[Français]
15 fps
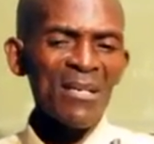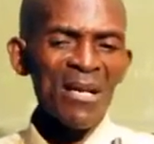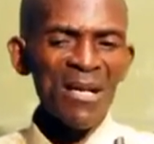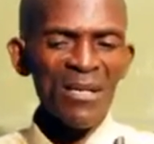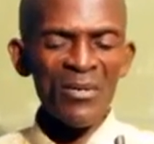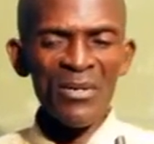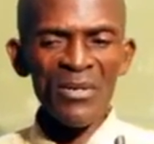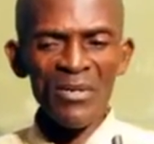
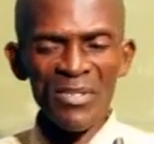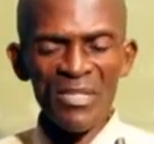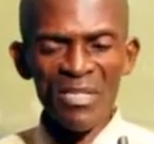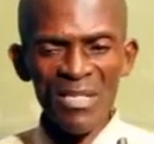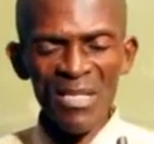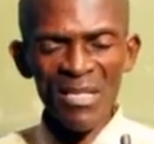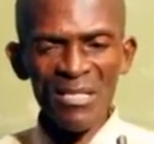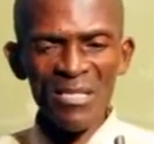Alors,
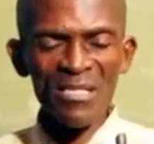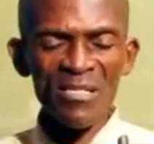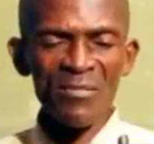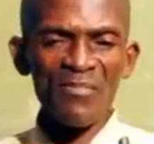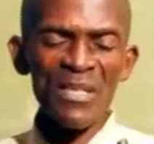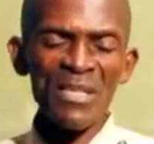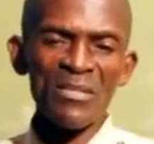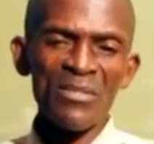s'il y a des
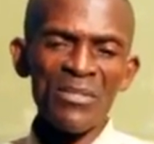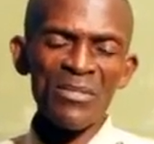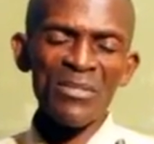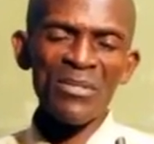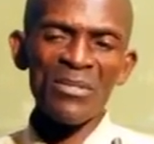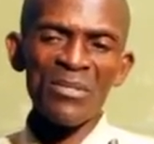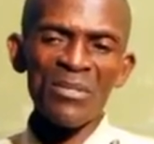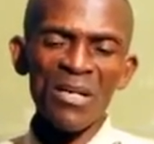disputes
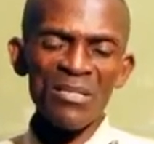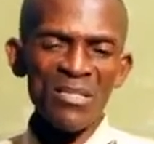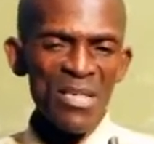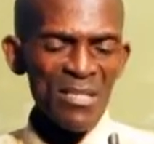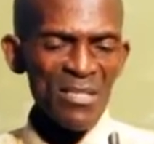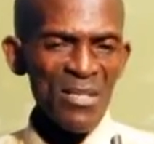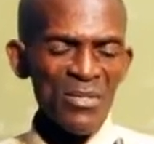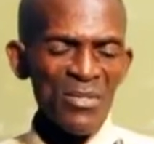euh, en
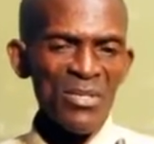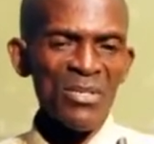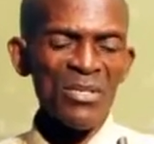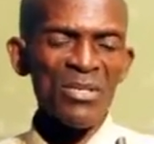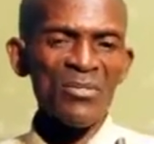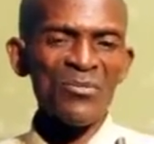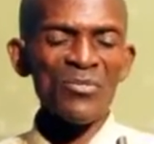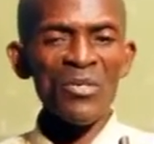dernière
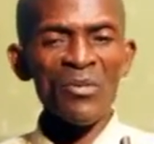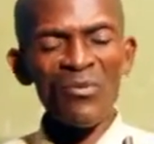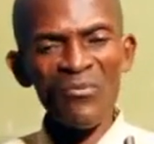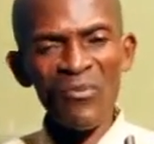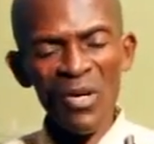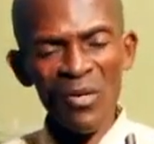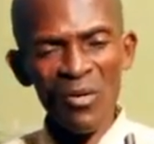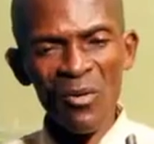heure, nous allons
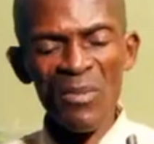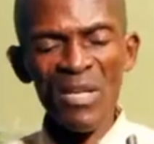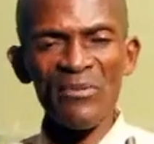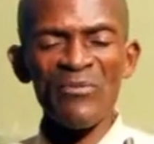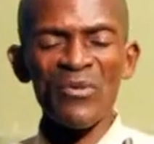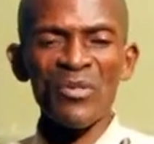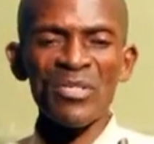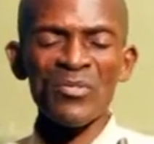voir comment
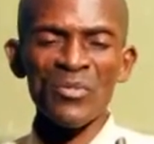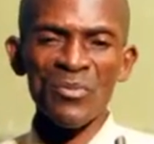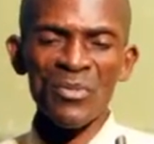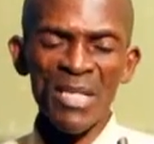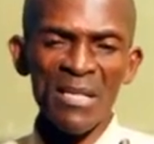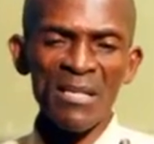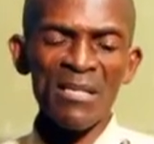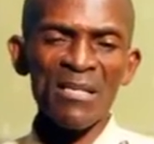ils vont
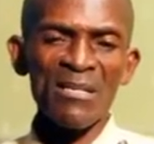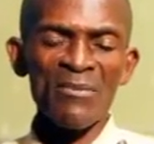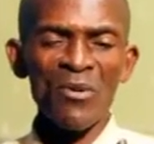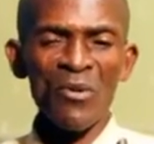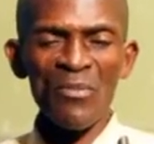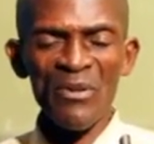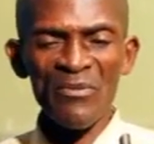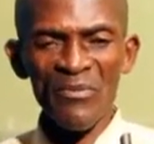raisonner,
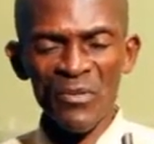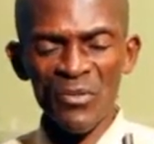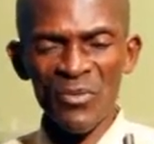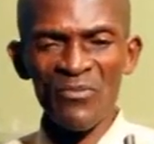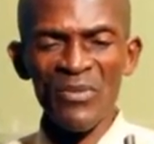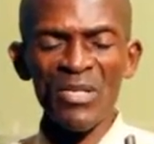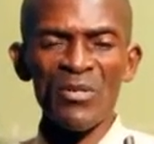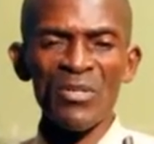comment ils vont
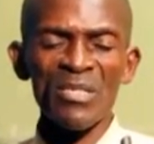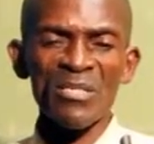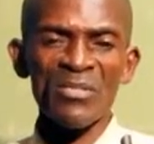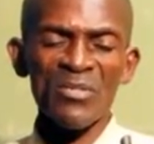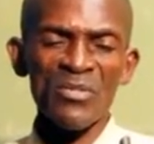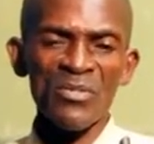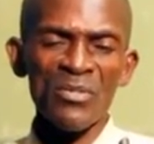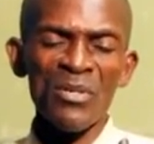trouver leur
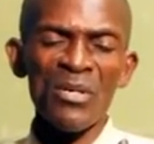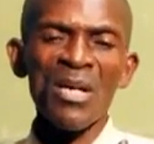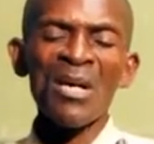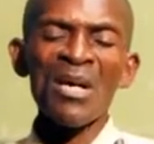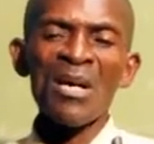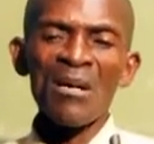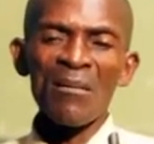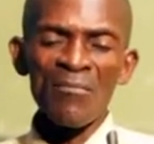décision.
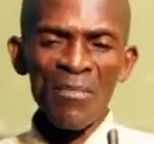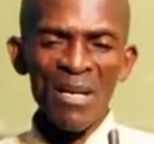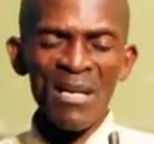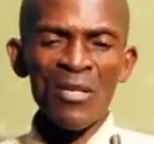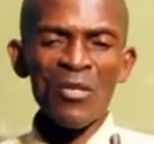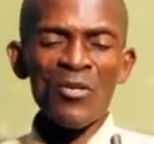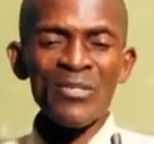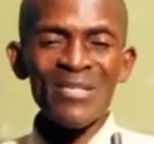
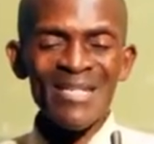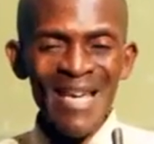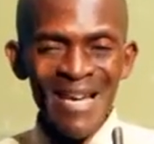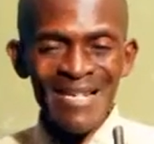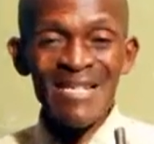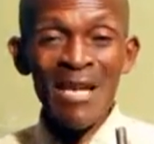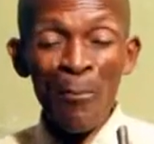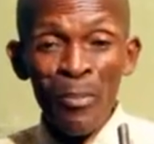Mais le
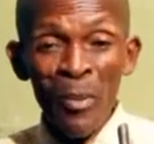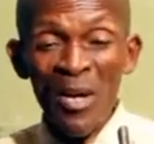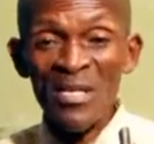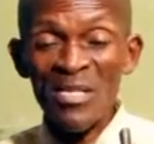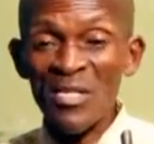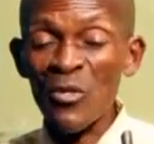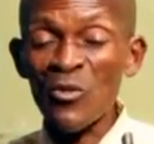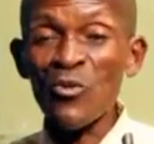dernier point,
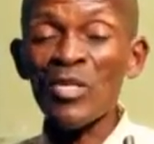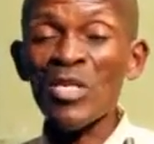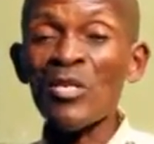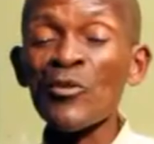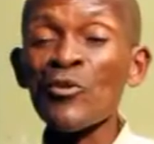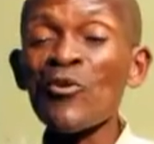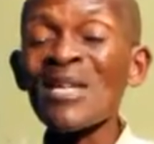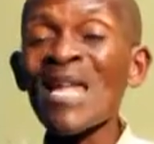c'est nous qui
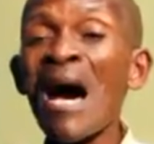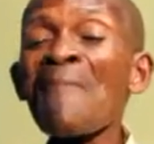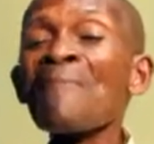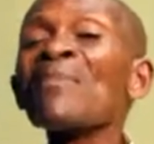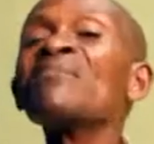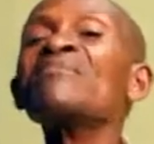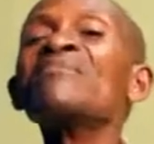le donnâmes.